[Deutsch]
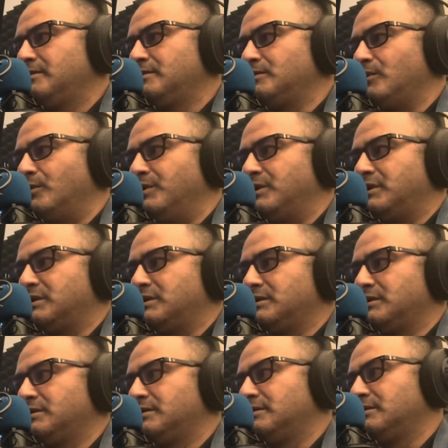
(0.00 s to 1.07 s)
so mit,
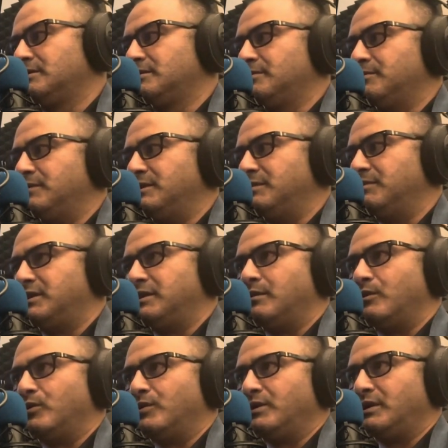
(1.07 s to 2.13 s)
mit den
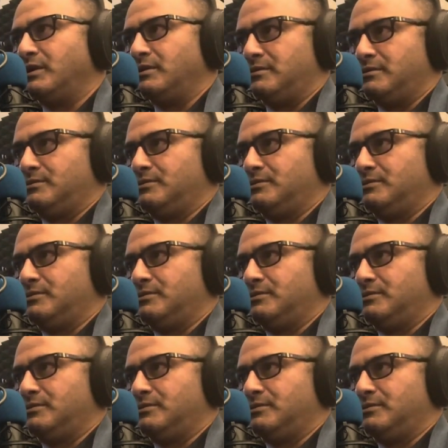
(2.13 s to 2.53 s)
Kunden